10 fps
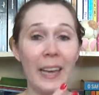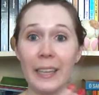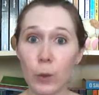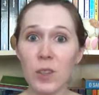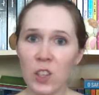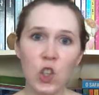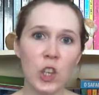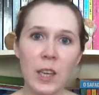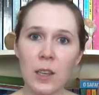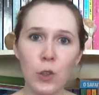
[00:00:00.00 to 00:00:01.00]
E eu
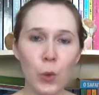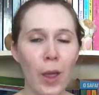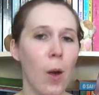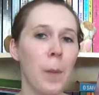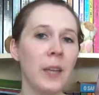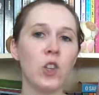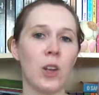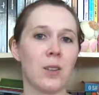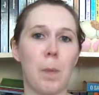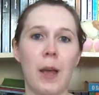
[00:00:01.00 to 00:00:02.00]
senti isso realmente
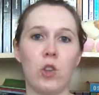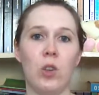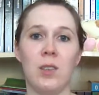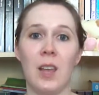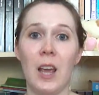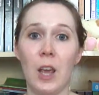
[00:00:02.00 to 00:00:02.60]
nas páginas.